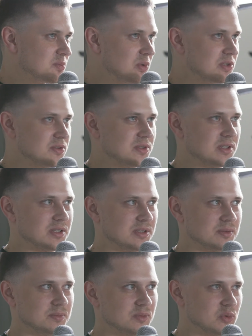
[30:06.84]

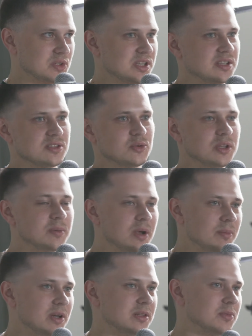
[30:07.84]
использования ну, рассказа другим
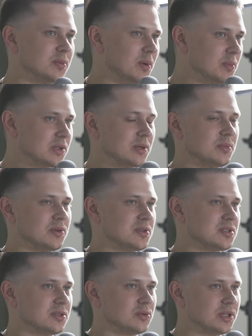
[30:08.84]
командам и попытки
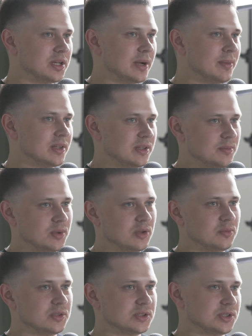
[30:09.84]
перевести другие команды на
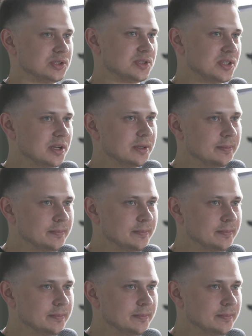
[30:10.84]
подобный же стек?